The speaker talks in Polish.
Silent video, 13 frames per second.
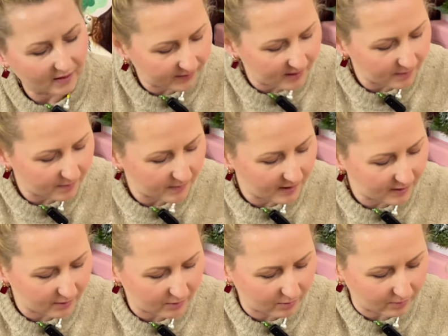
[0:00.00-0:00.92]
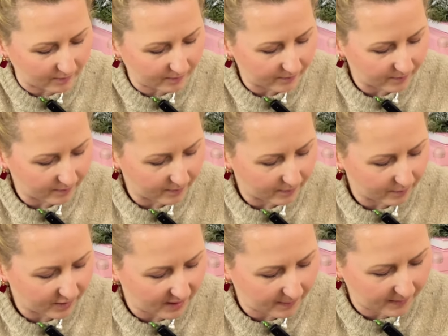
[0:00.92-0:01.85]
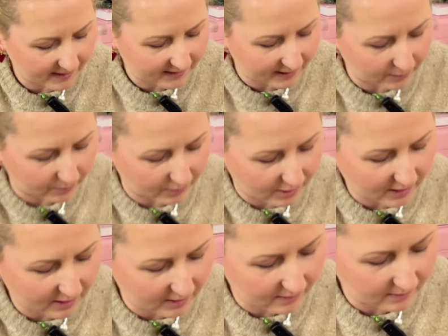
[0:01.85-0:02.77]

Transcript: w tym miejscu przepletę drucik,